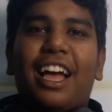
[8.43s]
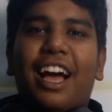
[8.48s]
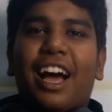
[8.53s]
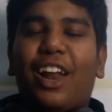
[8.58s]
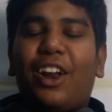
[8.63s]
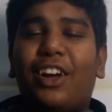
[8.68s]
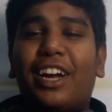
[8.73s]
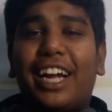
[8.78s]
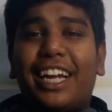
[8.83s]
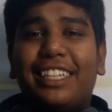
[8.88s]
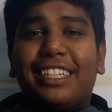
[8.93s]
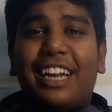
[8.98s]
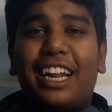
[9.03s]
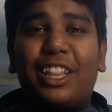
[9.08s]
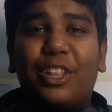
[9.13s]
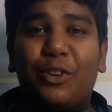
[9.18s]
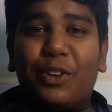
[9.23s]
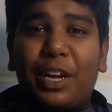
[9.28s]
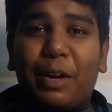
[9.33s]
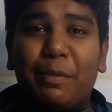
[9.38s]
ஹலோ கைஸ்
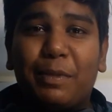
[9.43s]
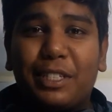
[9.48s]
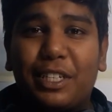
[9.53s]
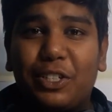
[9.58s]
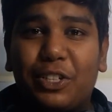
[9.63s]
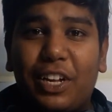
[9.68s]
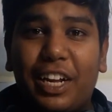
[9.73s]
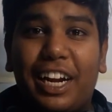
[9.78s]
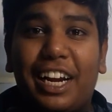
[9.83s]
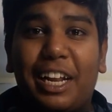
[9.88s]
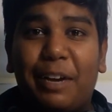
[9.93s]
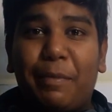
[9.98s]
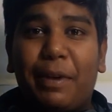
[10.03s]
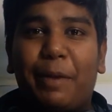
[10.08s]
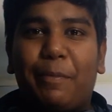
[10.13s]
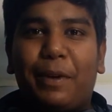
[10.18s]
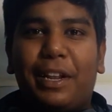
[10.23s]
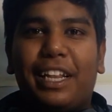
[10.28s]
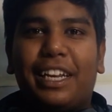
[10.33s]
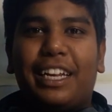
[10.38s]
நான் உங்கள் எம்எஸ் கிஷோ எல்லாருமே
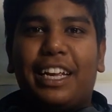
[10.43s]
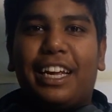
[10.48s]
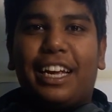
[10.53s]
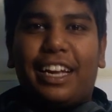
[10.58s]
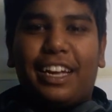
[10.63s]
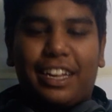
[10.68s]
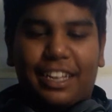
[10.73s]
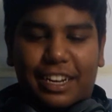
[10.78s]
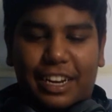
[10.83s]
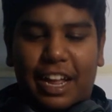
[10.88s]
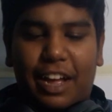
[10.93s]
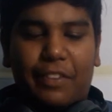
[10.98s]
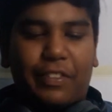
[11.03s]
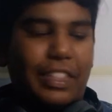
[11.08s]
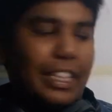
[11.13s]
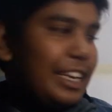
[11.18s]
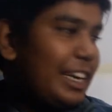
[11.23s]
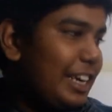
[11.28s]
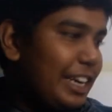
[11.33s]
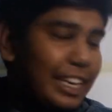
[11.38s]
எப்படி இருக்கீங்க நான்
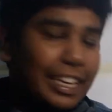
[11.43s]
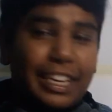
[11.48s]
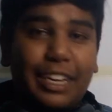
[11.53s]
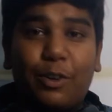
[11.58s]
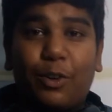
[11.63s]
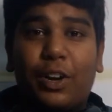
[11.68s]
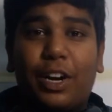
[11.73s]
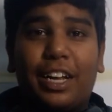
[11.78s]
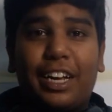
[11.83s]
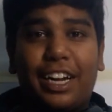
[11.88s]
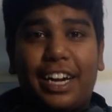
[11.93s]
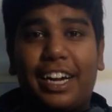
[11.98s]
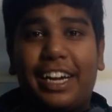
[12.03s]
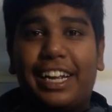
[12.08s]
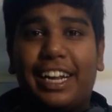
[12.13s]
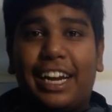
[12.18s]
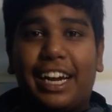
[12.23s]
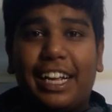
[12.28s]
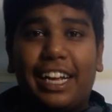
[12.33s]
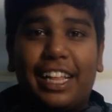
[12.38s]
வந்து நான் இங்கே உட்காந்துக்கிறேன்
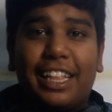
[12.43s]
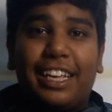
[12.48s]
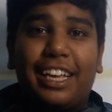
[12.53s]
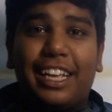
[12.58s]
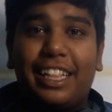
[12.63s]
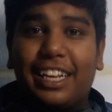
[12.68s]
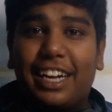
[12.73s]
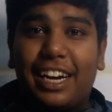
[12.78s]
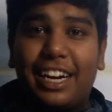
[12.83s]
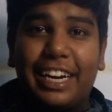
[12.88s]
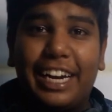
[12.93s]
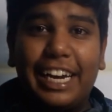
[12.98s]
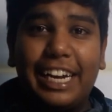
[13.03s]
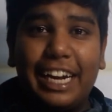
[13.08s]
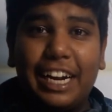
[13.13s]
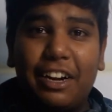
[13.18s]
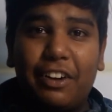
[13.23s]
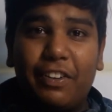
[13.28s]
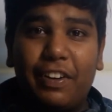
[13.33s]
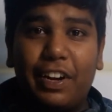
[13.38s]
நீங்கள் நினைக்காதீங்க இதுக்கான
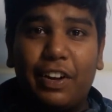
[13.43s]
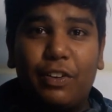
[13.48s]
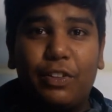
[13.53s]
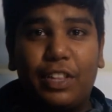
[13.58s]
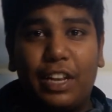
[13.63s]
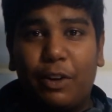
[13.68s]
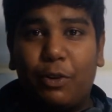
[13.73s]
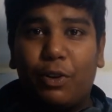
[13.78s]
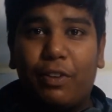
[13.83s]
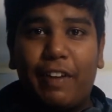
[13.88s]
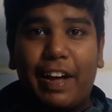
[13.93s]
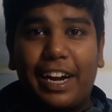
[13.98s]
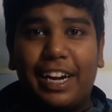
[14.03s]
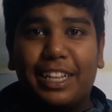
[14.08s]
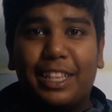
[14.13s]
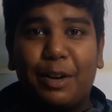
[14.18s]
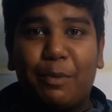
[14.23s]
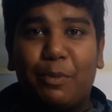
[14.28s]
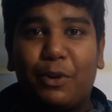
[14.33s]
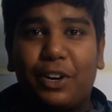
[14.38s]
டெடிக்கேட்டட் வீடியோ வந்து நான் ஒரு வேறு
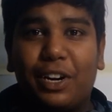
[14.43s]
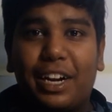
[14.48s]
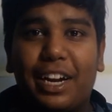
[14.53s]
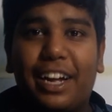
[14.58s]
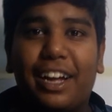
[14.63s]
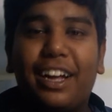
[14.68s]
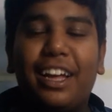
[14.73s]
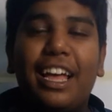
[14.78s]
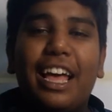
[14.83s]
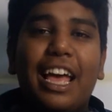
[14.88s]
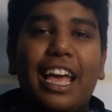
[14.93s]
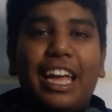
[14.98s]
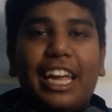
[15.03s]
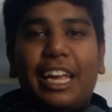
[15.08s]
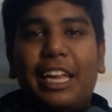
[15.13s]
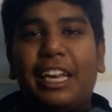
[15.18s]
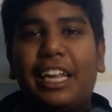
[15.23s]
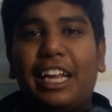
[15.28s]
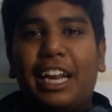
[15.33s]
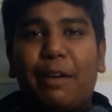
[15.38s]
இடத்துல போட்டிருக்கேன்
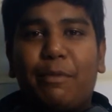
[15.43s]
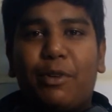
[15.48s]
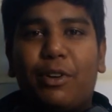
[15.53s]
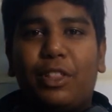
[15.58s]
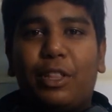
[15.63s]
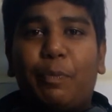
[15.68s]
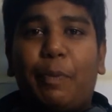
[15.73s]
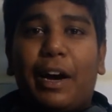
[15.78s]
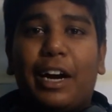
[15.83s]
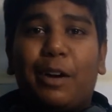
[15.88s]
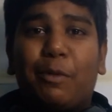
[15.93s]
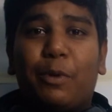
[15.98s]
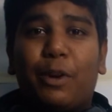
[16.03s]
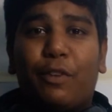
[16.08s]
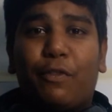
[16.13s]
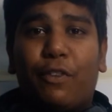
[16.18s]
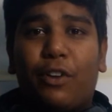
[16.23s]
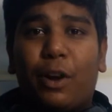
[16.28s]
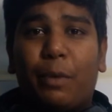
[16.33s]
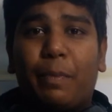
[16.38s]
இன்றைக்கி நம்ம வந்து பார்க்க போகிற
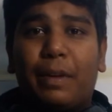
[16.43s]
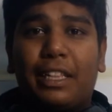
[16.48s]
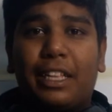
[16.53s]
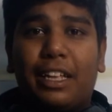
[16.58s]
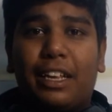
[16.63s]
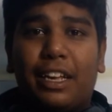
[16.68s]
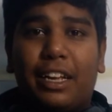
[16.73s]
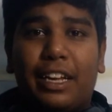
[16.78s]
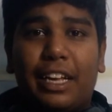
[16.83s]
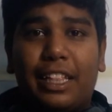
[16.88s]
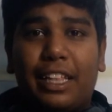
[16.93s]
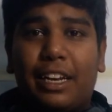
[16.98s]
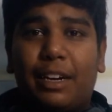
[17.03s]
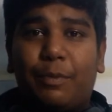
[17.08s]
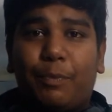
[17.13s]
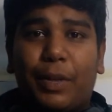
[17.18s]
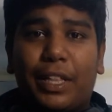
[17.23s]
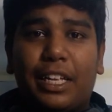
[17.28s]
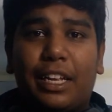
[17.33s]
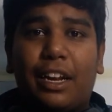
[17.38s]
ஃபோனை பற்றி
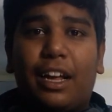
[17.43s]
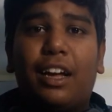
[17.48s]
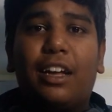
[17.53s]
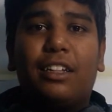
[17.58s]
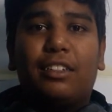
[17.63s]
எதுன்னு பார்த்தீங்கன்னா